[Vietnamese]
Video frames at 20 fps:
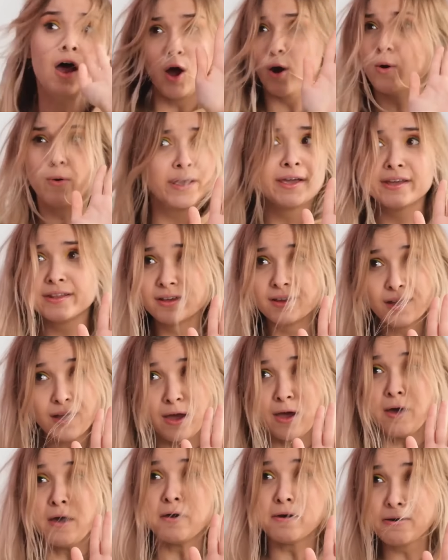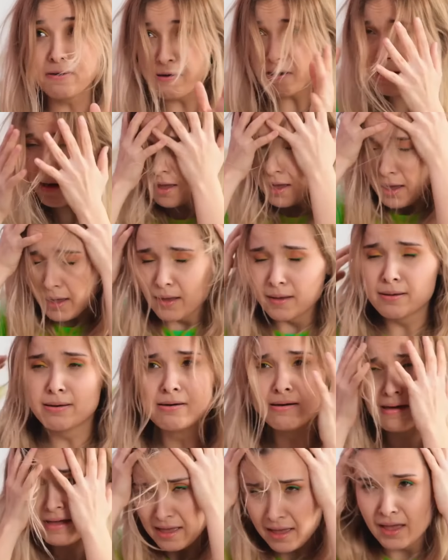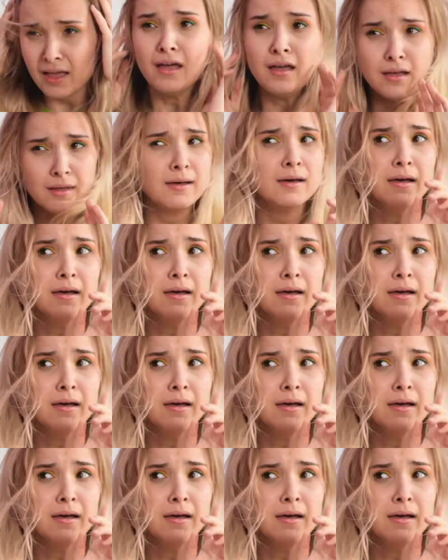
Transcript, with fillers: Ừ, tóc với tay, chán.